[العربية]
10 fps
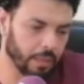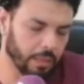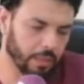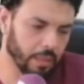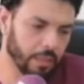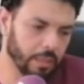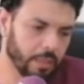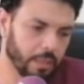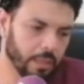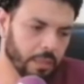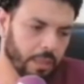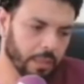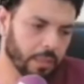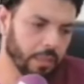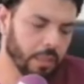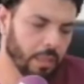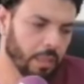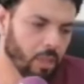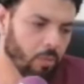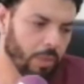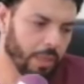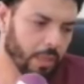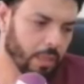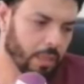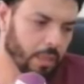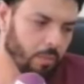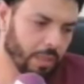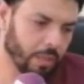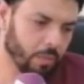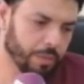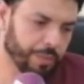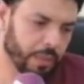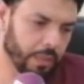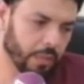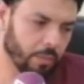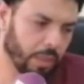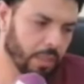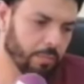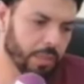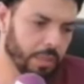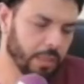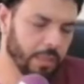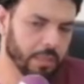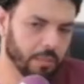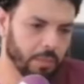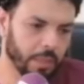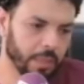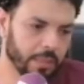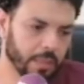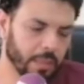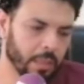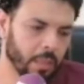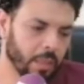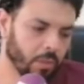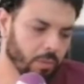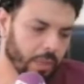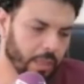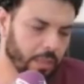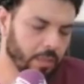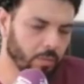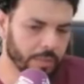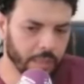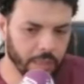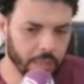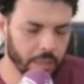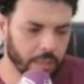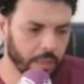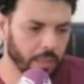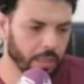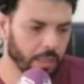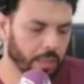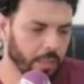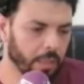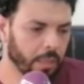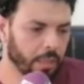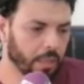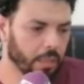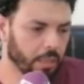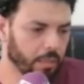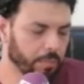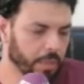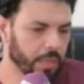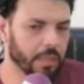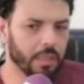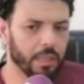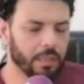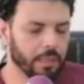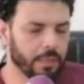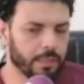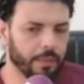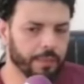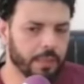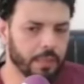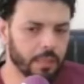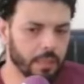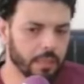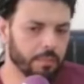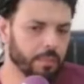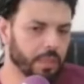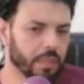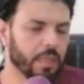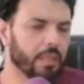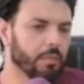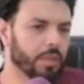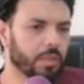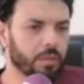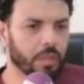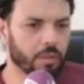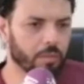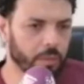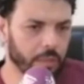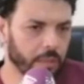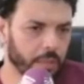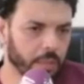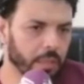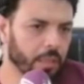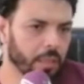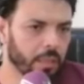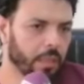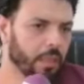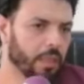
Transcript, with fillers: يعني كأنني نعطي واحد واحد الوصفه نعطي واحد البدايه ديالها ونهايتها ونخلي الوسط ديالها آه، من اجل انني نستفز الناس من اجل انهم يجيو ياخذوا من عندي انا